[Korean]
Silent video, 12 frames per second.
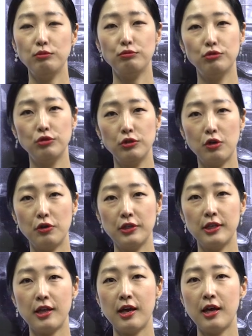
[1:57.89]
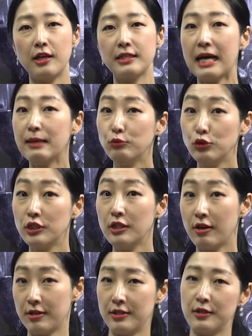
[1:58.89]
물건이나 사물이
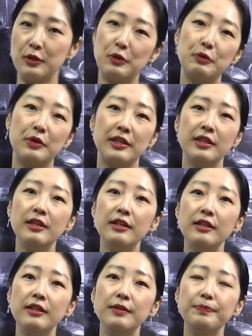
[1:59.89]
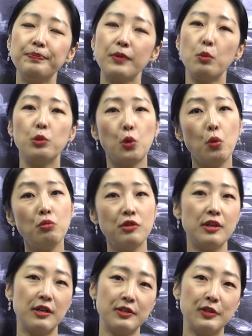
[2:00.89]
나왔을 경우에는 뭐
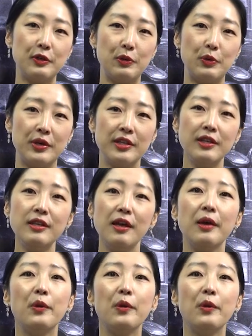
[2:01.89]
동물이 나왔을 경우에는